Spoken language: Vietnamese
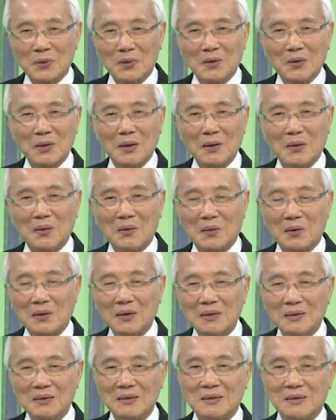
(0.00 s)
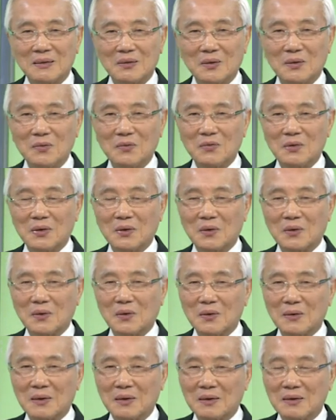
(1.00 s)
chứ nếu đều ướt thì thưa quý vị nó
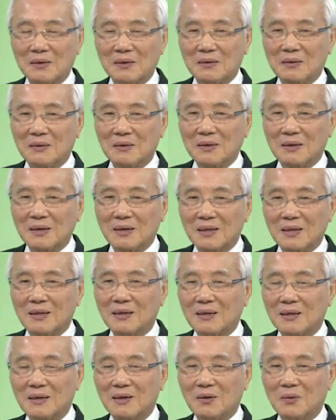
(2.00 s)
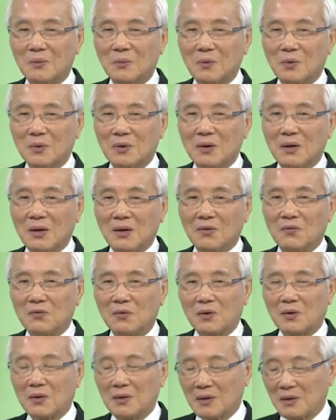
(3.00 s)
có thể đưa tới kích thích cái hậu môn
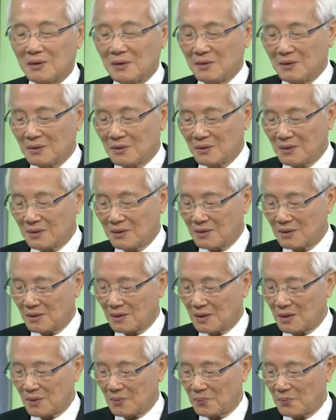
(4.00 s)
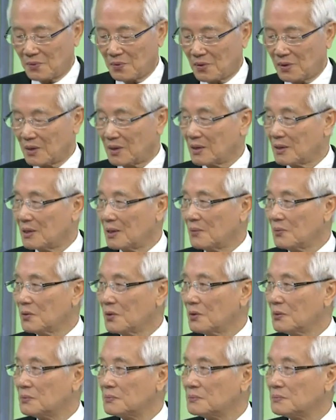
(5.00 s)
và có thể đưa tới cái trường hợp gọi là nhiễm
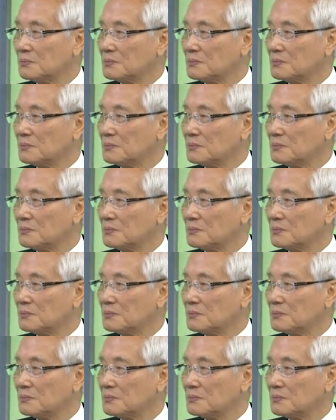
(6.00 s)
trùng